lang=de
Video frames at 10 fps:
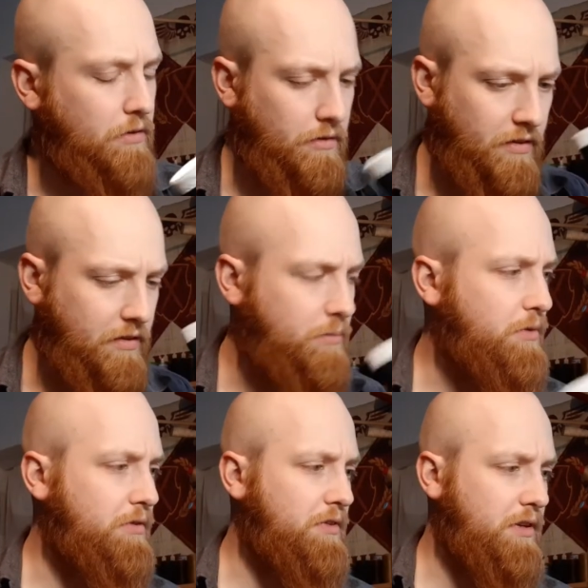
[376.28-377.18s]
was
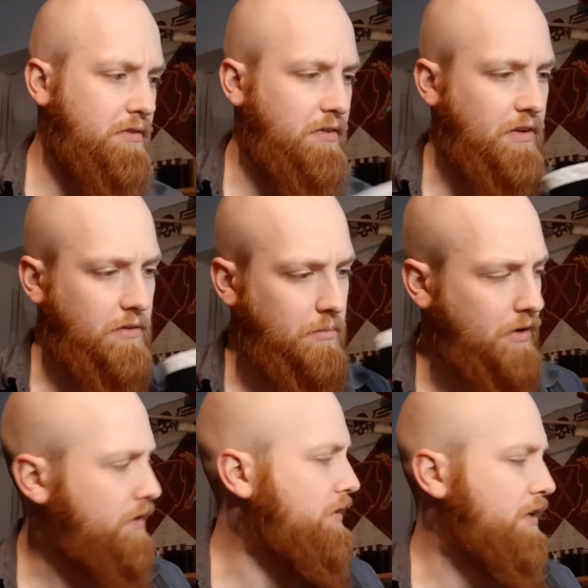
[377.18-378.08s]
improvisiert, was
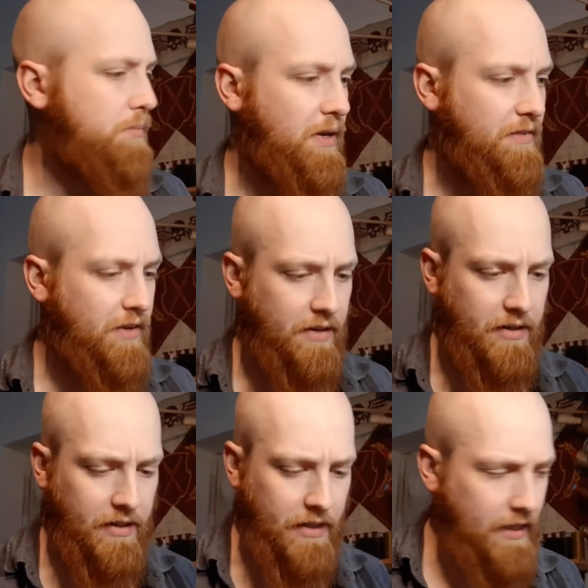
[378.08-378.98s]
erstmal als Platzhalter
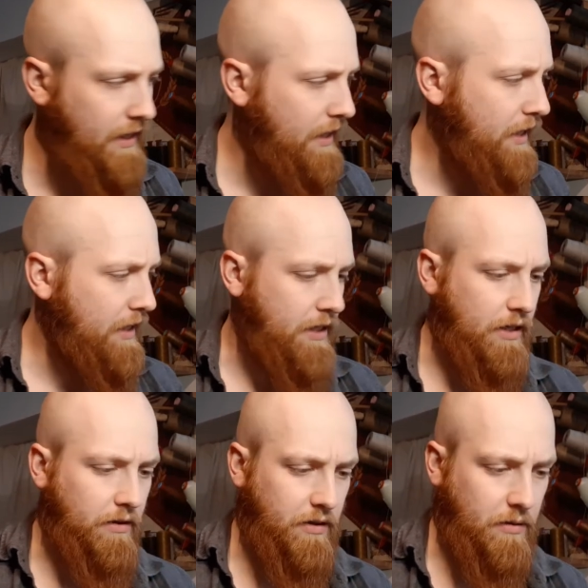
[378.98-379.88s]
dient.
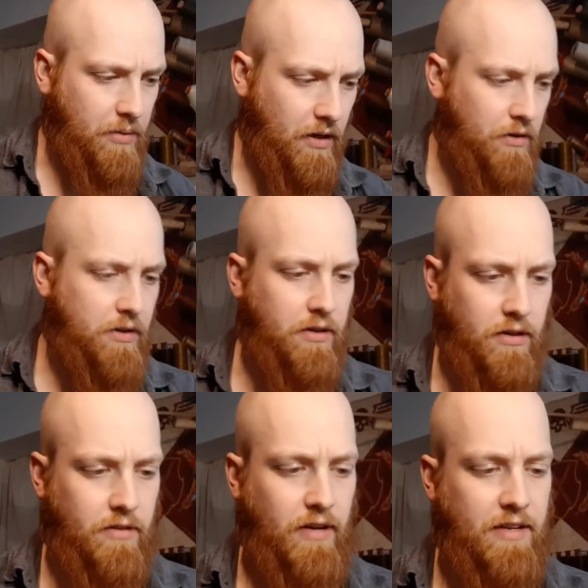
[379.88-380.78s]
Genau, ihr braucht
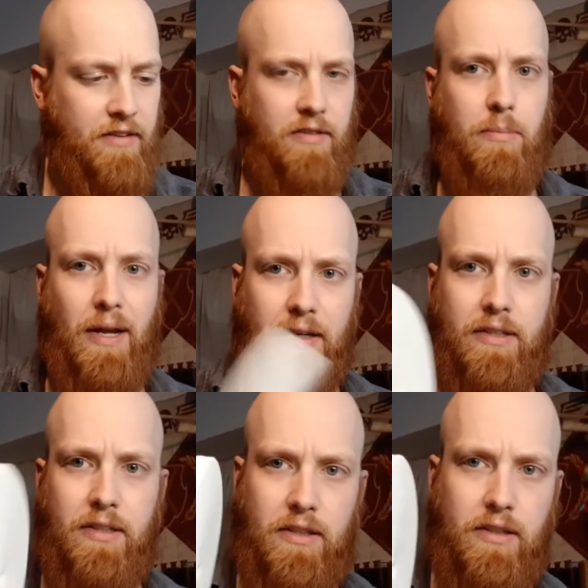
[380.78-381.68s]
äh, weißes
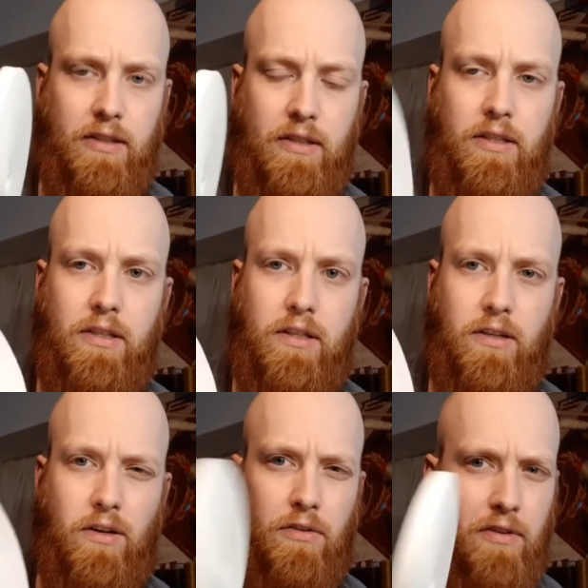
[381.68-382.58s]
Band, äh,
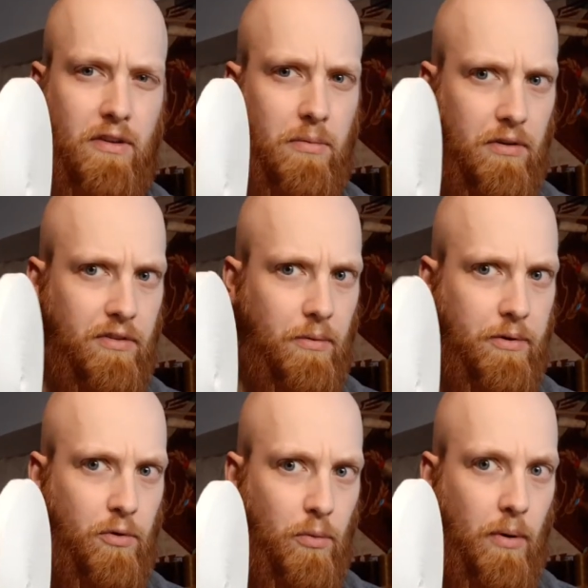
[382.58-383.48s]
offiziell Begriff glaube ich
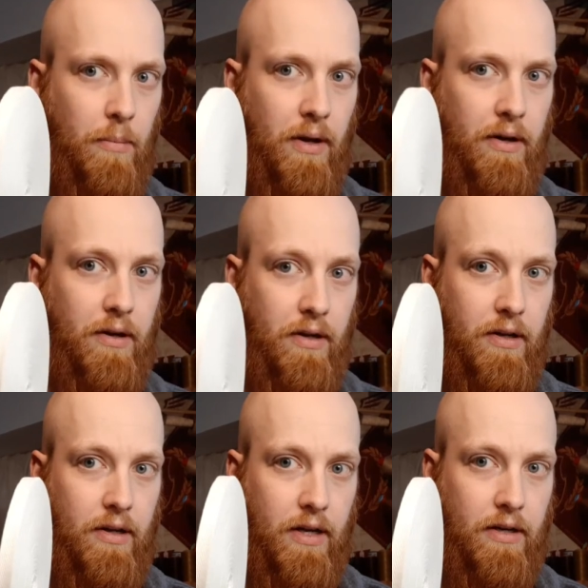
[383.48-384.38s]
Köperband
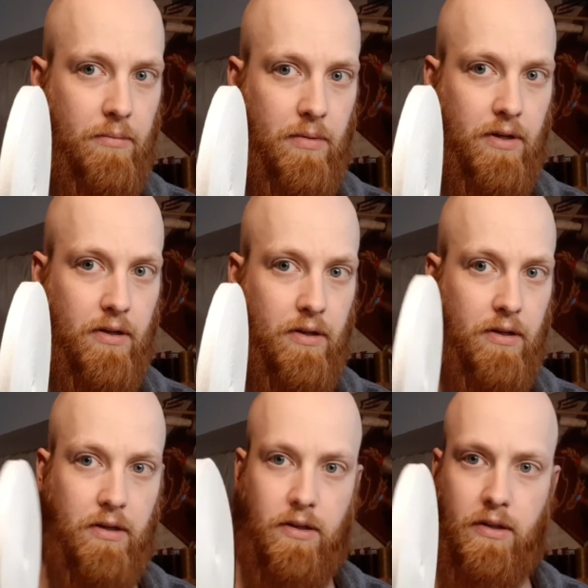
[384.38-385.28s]
hatte mir äh,
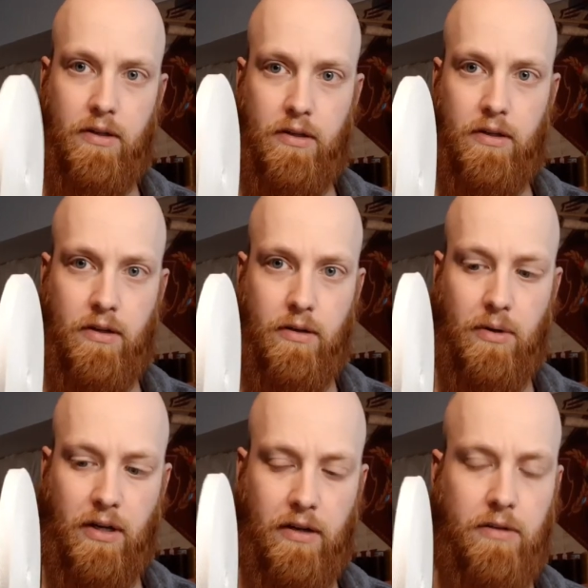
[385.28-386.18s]
eine
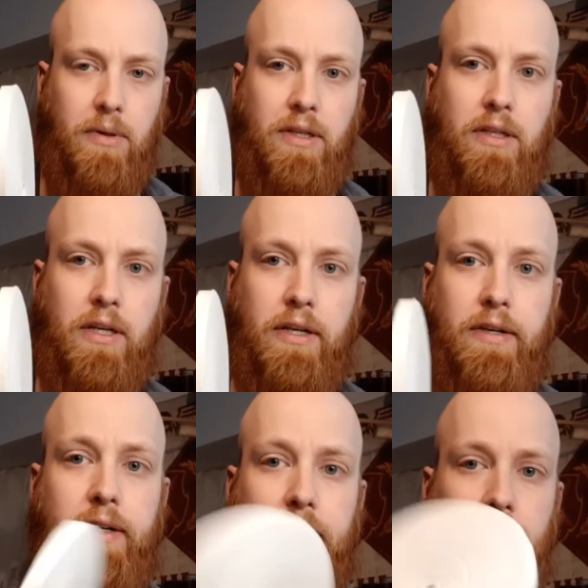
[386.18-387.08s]
Bekannte mitgeteilt.
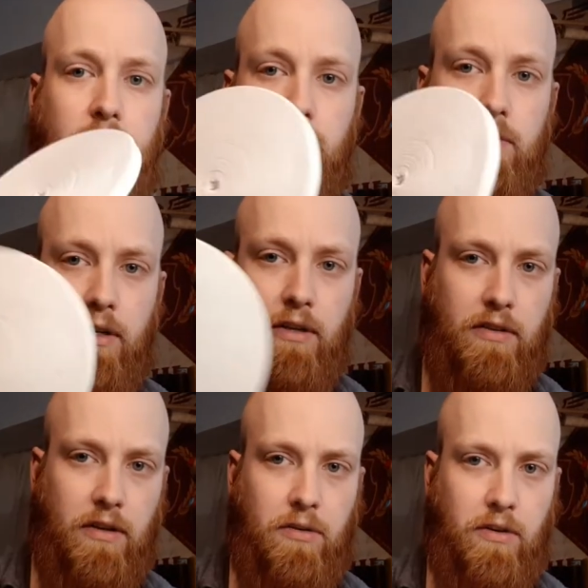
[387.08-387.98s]
Wenn ihr es
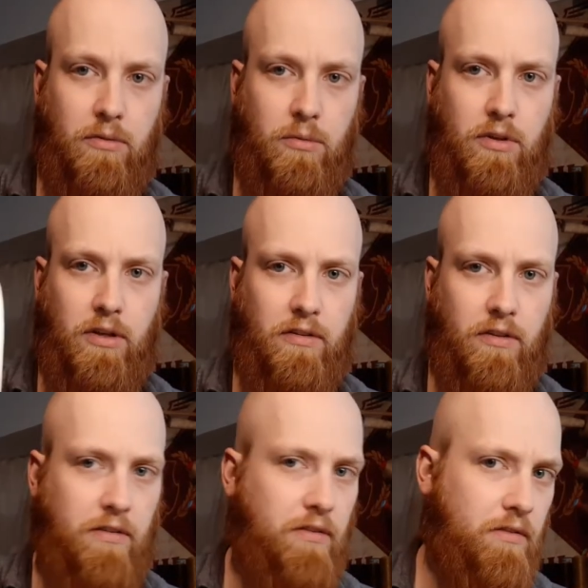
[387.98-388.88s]
darunter sucht,
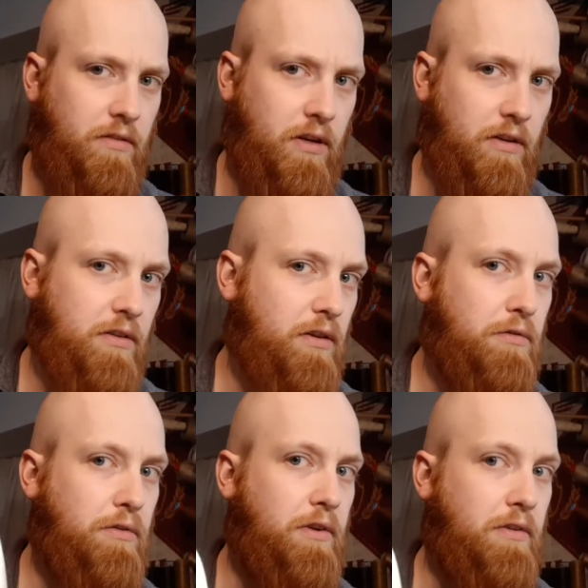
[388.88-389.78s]
ansonsten, wenn ihr es
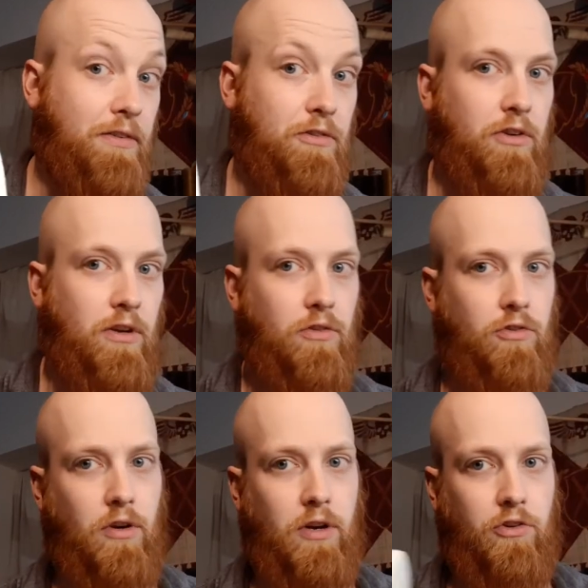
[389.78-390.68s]
auf diversen
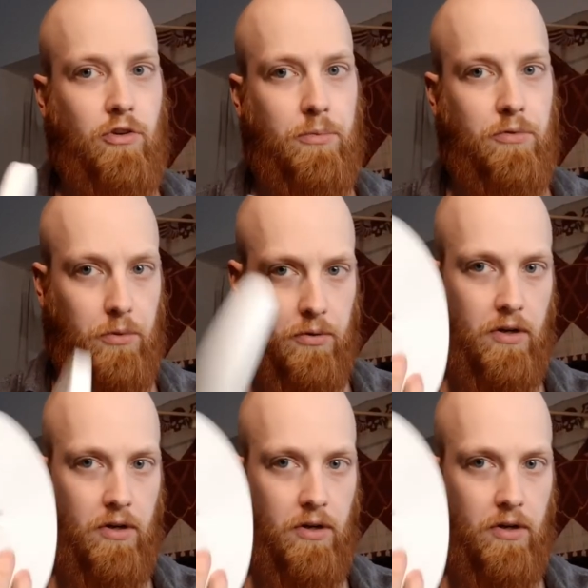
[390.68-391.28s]
chinesischen Online-Shops sucht,